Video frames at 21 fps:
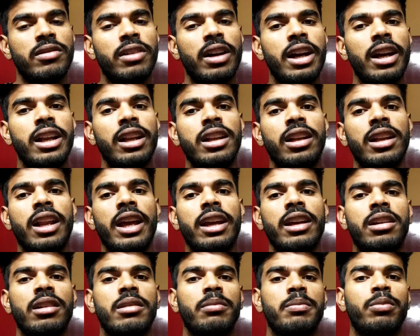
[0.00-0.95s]
वाइल
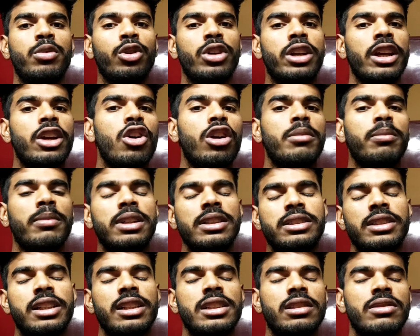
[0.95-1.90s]
लाइक पुटिंग ऑन
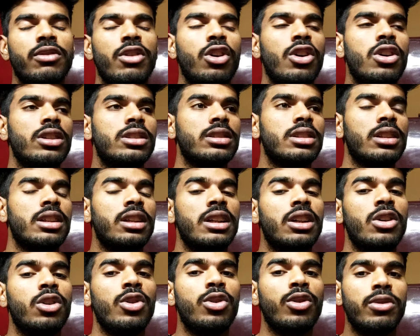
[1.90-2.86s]
मसल्स वॉज
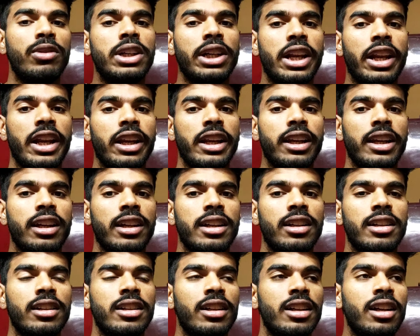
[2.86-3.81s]
ओवर
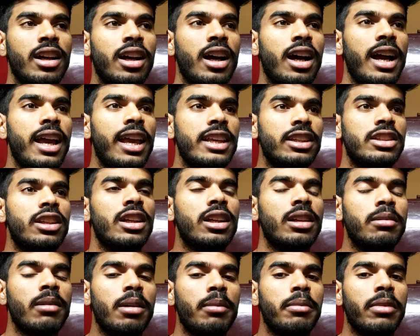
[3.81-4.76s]
ट्रेनिंग आई स्टिल
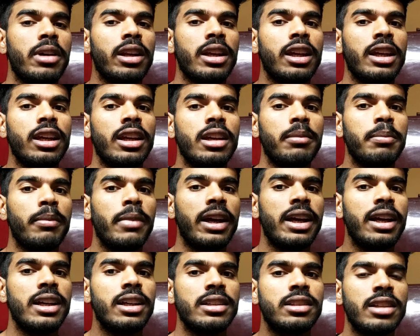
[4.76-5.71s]
रिमेम्बर कि
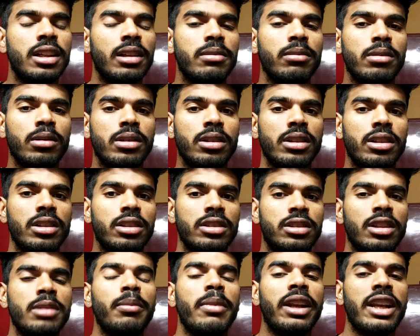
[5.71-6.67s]
मैं जब
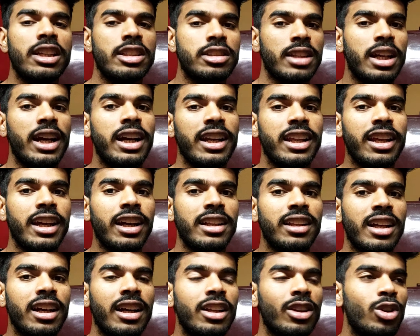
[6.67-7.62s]
जिम मैंने स्टार्ट
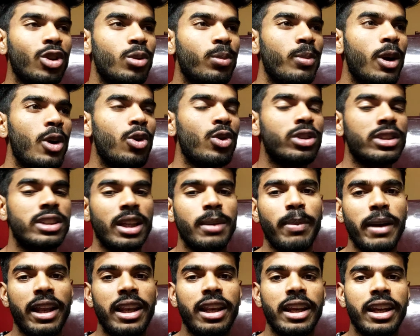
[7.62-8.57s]
किया था तो मैं उससे
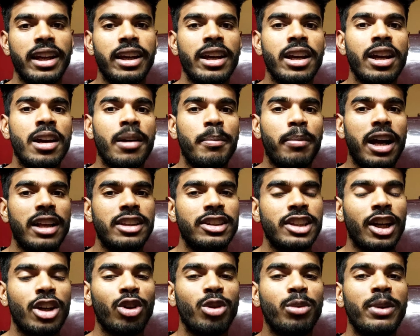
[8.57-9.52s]
पहले
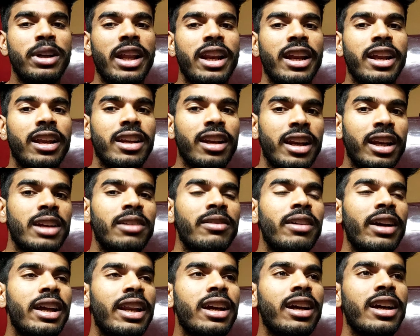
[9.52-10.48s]
पाँच छः किलोमीटर की रनिंग
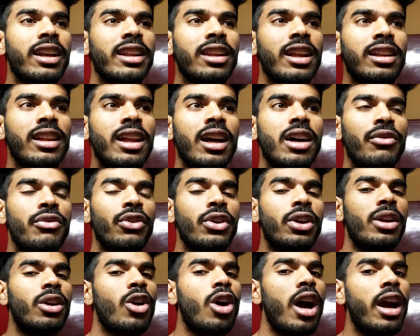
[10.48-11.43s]
वगैरह करता था
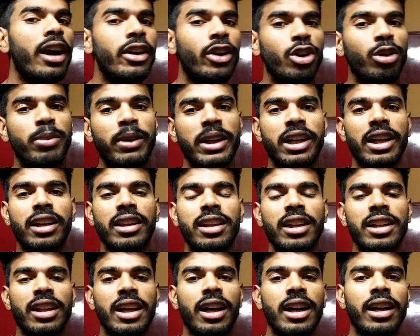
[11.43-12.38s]
फिर कार्डियो भी
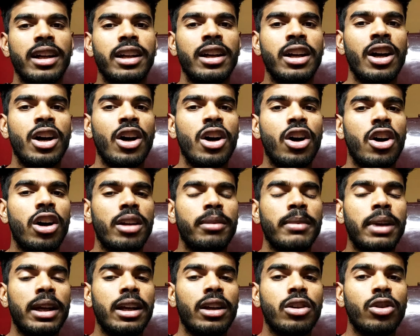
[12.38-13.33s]
करता था
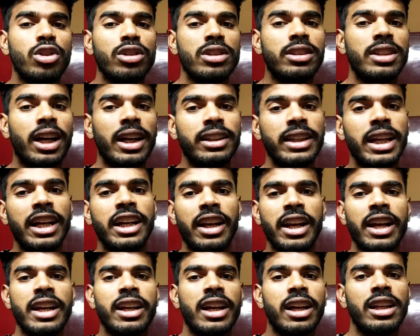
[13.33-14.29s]
और मैं कुछ ज़्यादा ही
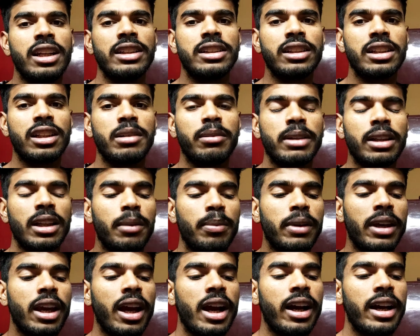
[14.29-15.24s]
ट्रेन कर लेता था
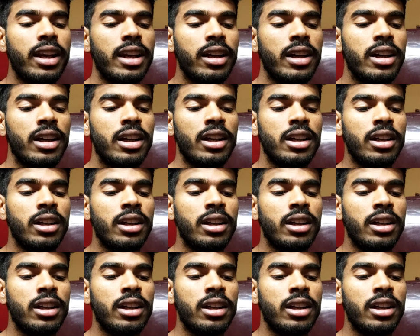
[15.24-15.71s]
मतलब कि अगर